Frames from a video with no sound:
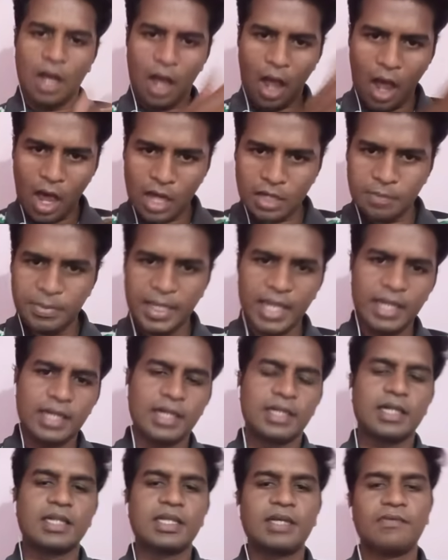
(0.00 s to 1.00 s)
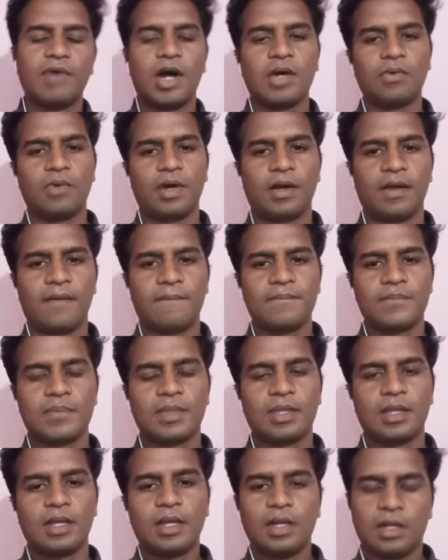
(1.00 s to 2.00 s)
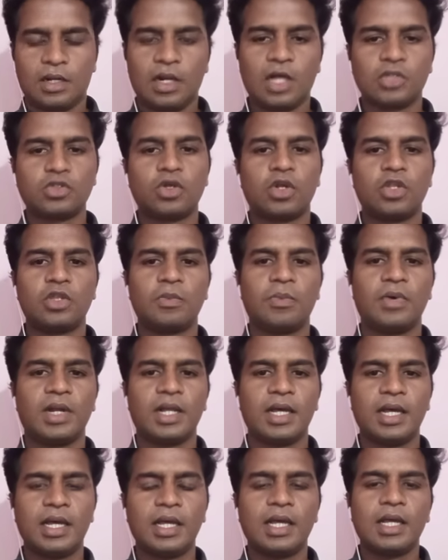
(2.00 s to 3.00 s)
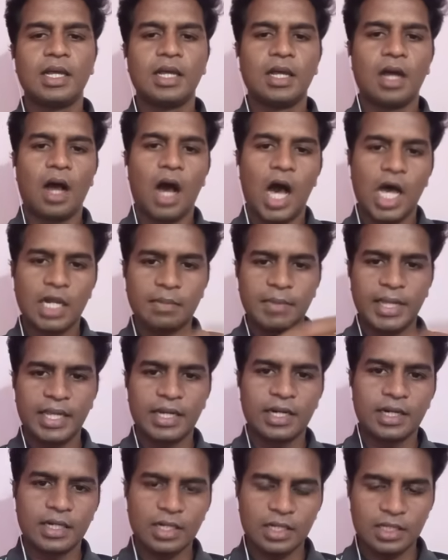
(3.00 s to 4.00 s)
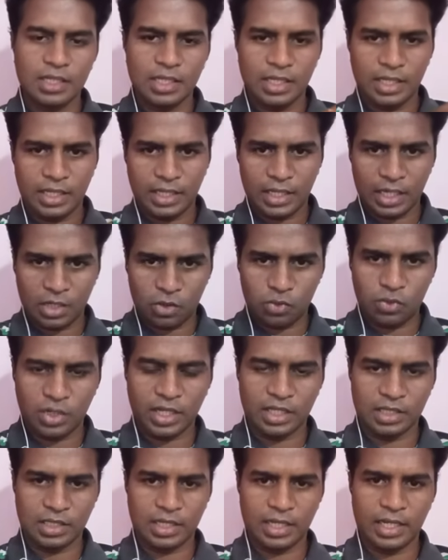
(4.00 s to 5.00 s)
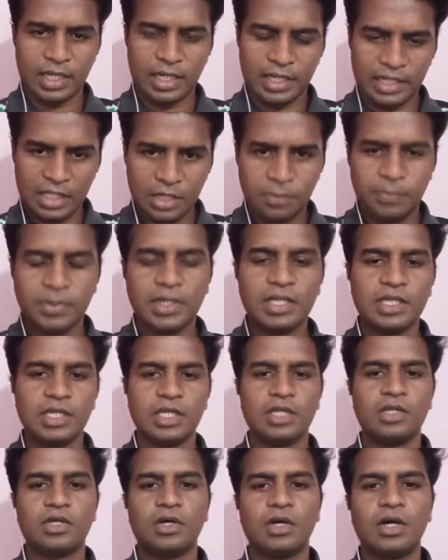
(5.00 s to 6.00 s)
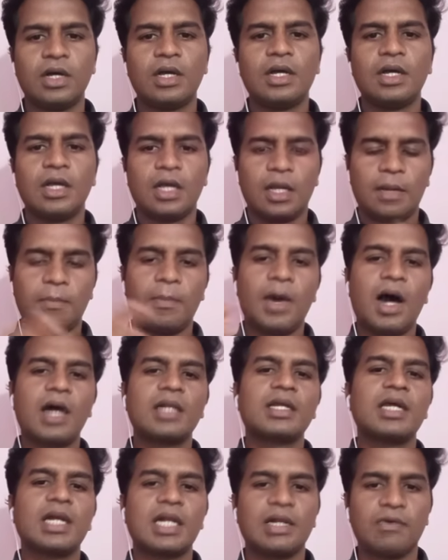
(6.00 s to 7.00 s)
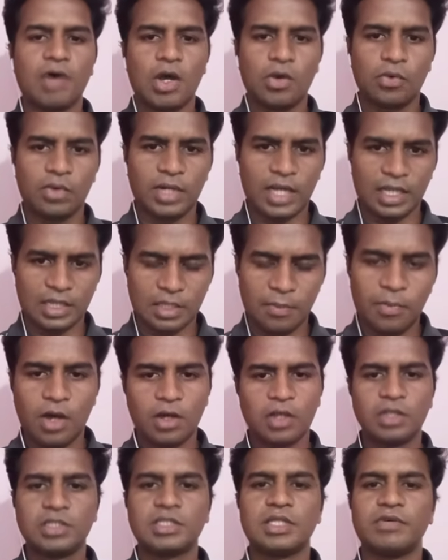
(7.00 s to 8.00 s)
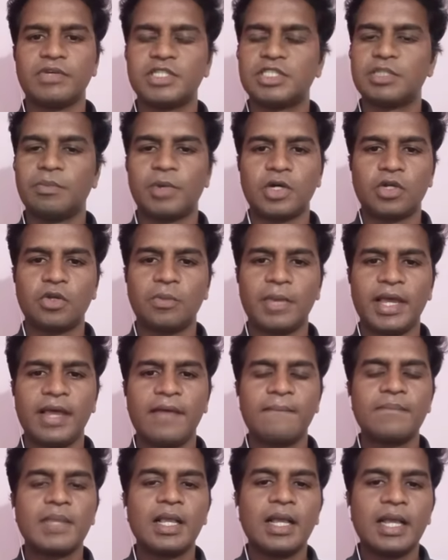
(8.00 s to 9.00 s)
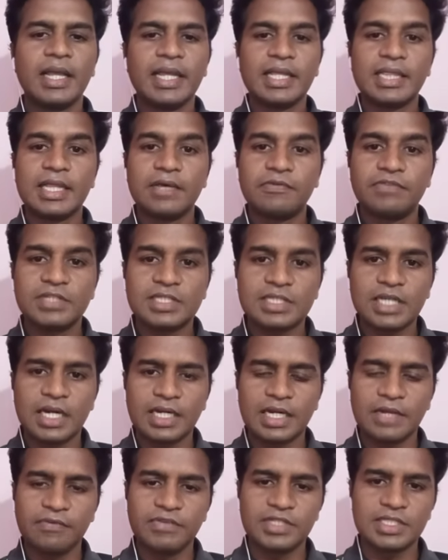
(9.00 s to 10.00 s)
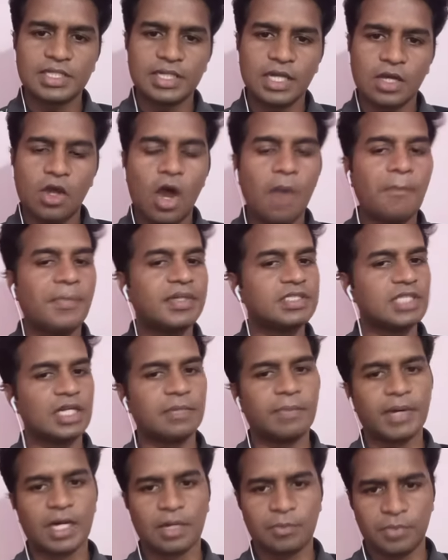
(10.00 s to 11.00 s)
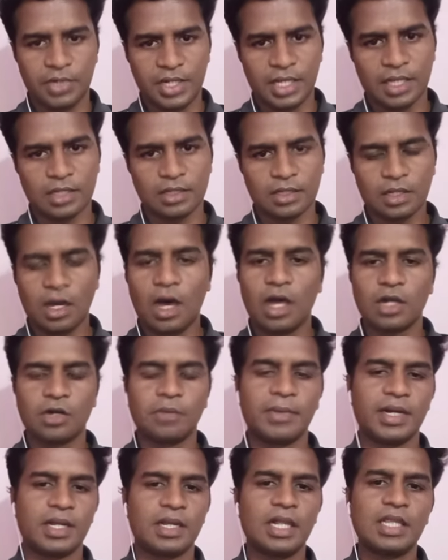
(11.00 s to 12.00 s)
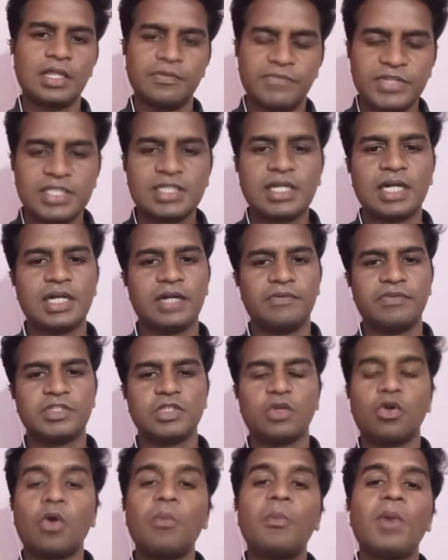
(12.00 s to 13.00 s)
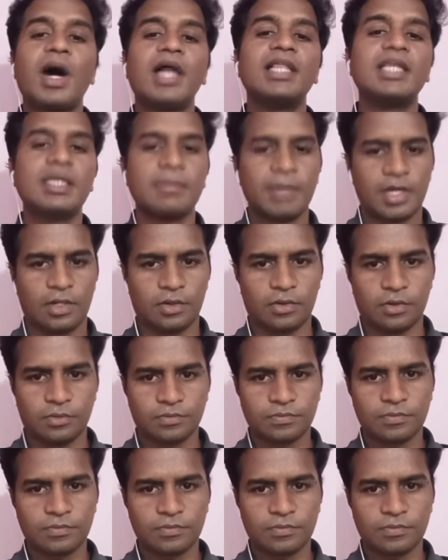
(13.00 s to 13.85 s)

ஆர்பிஐ கிட்டேருந்தே வாங்குவாங்க நான் சொன்னது போல் ஆர்பிஐ கிட்டேருந்து இருக்கக்கூடிய அந்த இருப்பு நிதியையோ மார்க்கெட்டில் வாங்கக்கூடிய அந்த பாரோயிங்ஸை வச்சு மட்டுமே இந்த ஃபிஸ்கல் டெபிசிட்டை காம்பன்சேட் பண்ண முடியாது காரணம் என்னென்னா இந்த ஃபிஸ்கல் டெபிசிட் ரொம்ப அதிகமாக இருக்கும்